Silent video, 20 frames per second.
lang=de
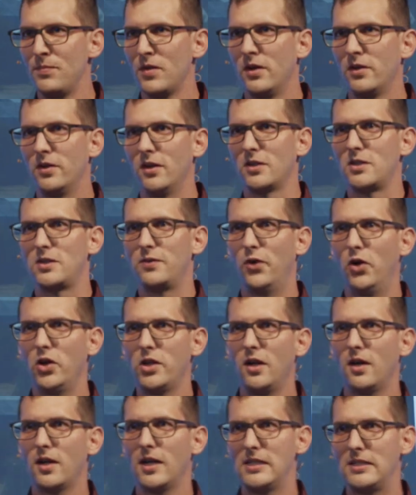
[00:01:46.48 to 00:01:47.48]
Nach zwei
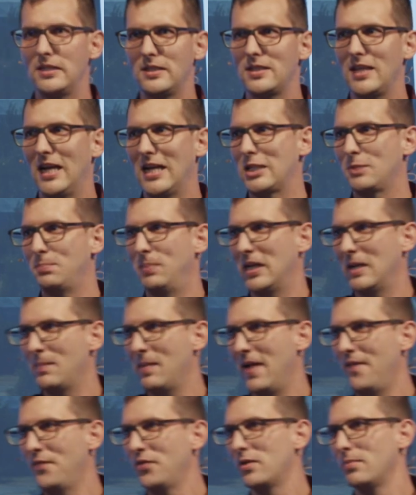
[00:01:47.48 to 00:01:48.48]
Jahren haben sie das
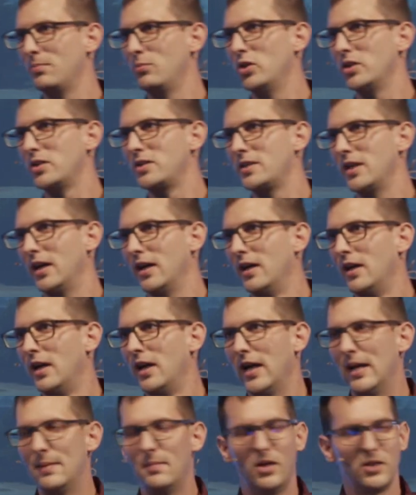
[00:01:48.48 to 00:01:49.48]
Experiment müssen,
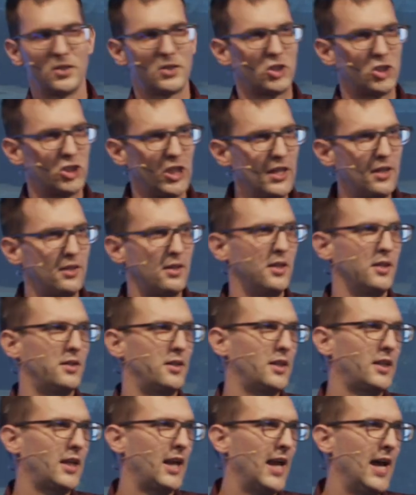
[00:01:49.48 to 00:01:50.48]
ähm, als gescheitert
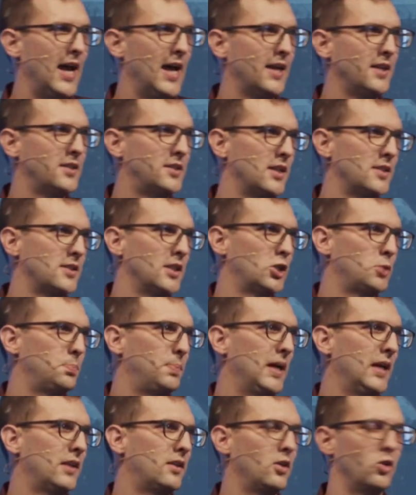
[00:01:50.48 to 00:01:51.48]
erklären. Sie haben es dann
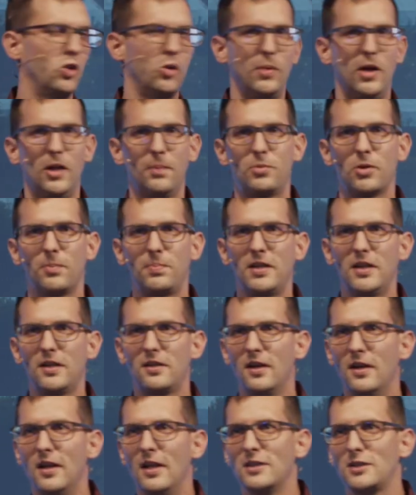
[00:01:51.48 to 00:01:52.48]
später nochmal probiert.
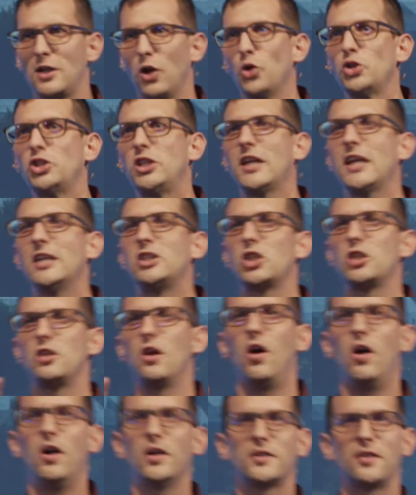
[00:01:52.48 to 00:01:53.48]
Das Lustige ist,
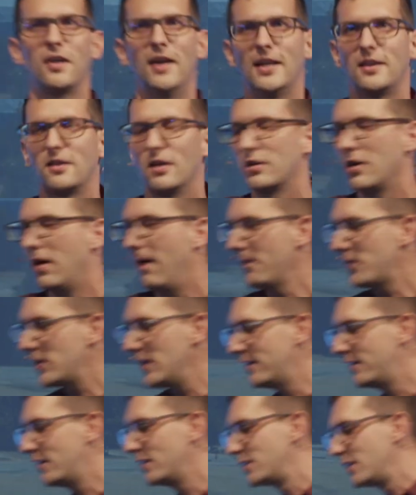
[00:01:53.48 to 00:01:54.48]
NASA hat da ganz
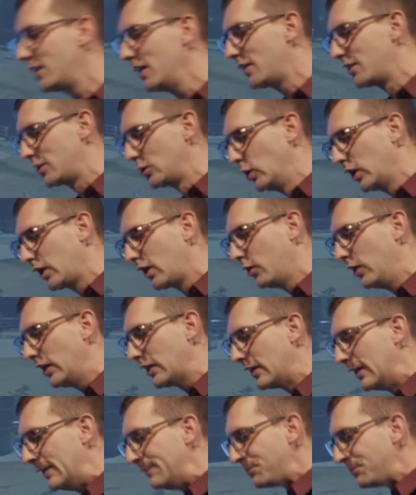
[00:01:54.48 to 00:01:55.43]
interessiert zugeschaut,